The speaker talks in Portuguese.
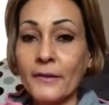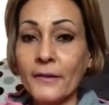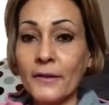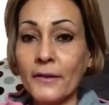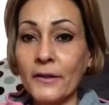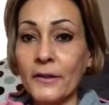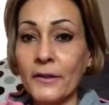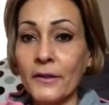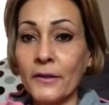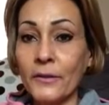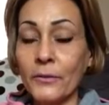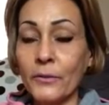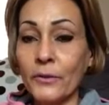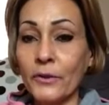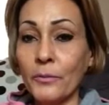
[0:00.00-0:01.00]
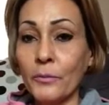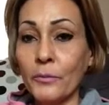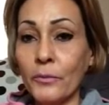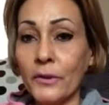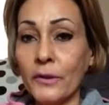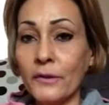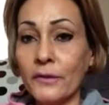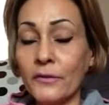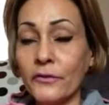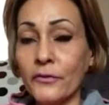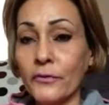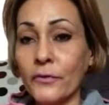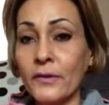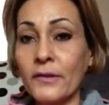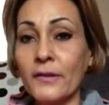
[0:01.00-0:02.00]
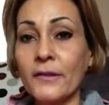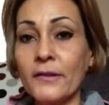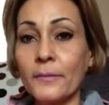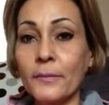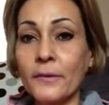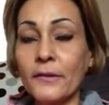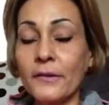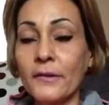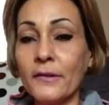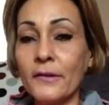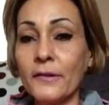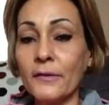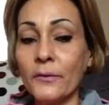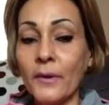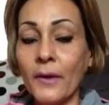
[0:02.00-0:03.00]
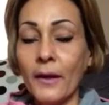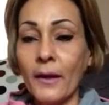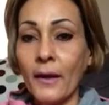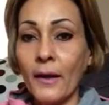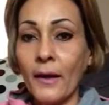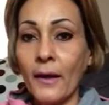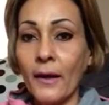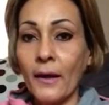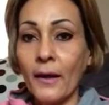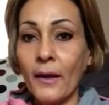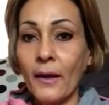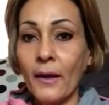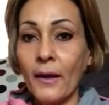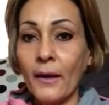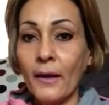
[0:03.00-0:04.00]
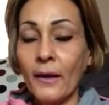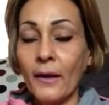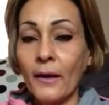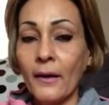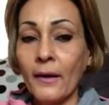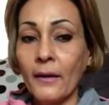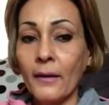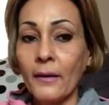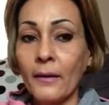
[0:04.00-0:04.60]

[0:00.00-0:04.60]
que o que muitas de vocês precisam é